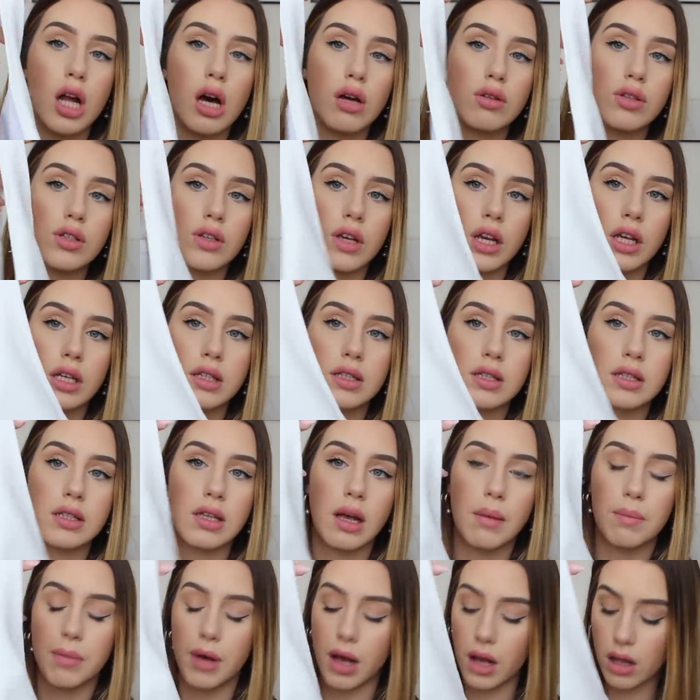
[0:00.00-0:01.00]
là, c'est vrai que c'est
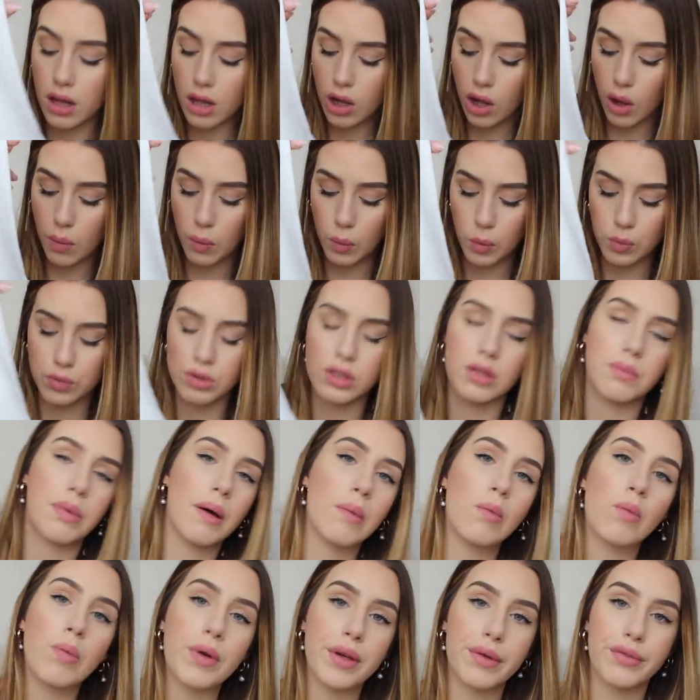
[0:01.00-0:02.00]
sympa. Bon, c'est
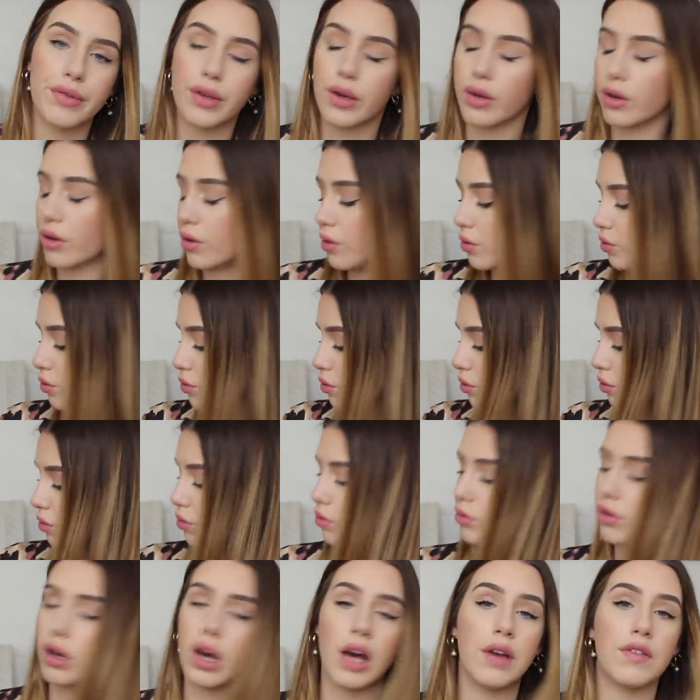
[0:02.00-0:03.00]
pas mon préféré
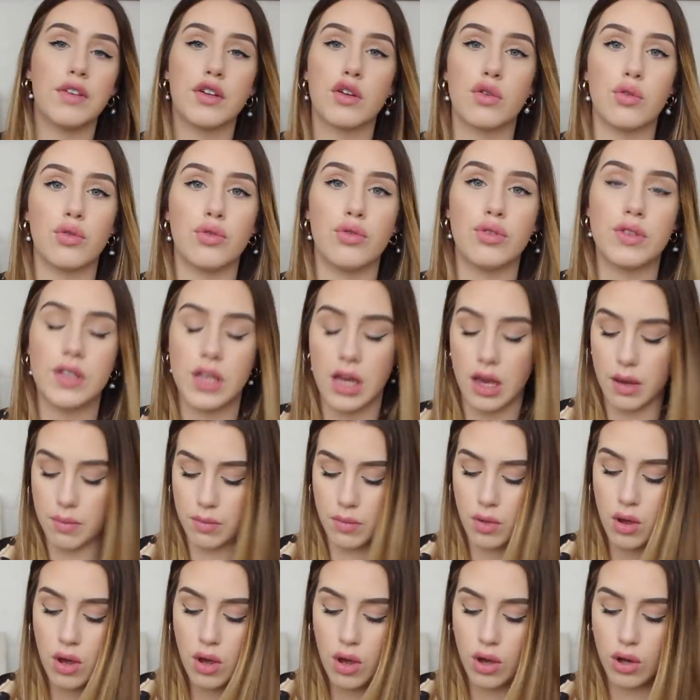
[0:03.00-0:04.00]
entre avec le
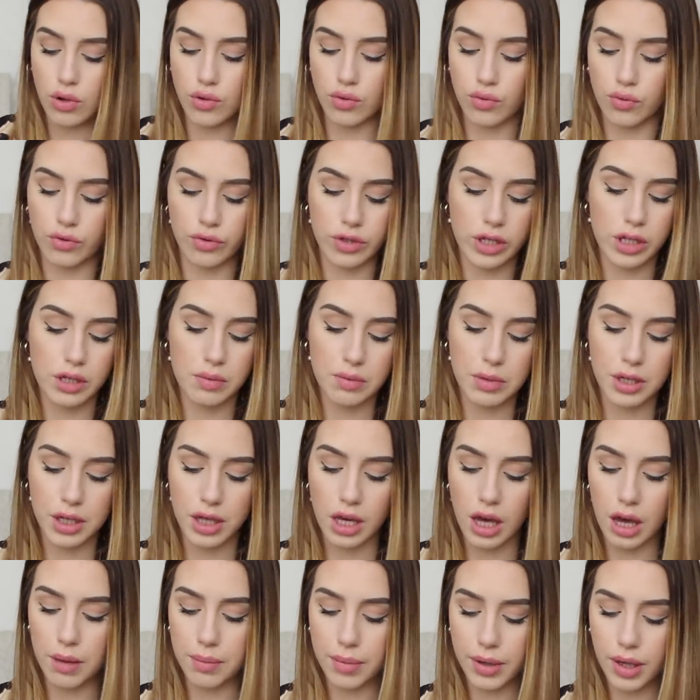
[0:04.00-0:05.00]
deuxième, je vais vous
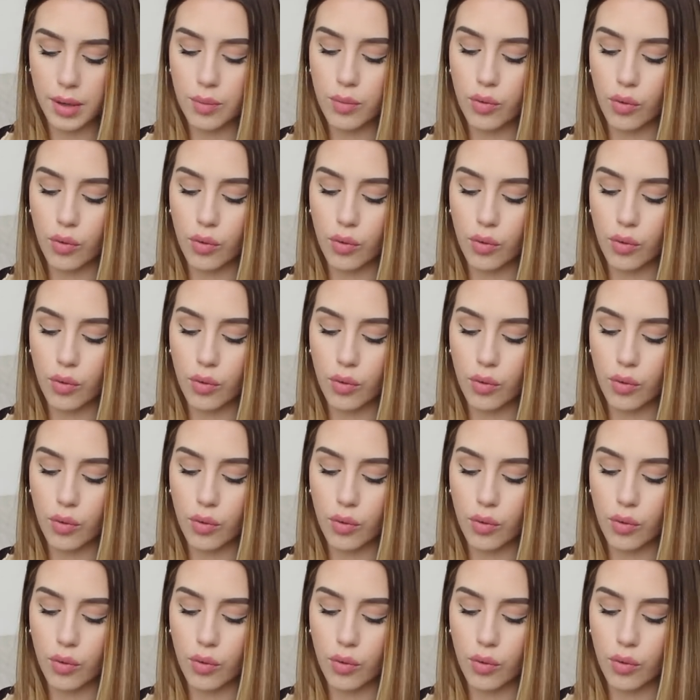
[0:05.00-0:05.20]
expliquer après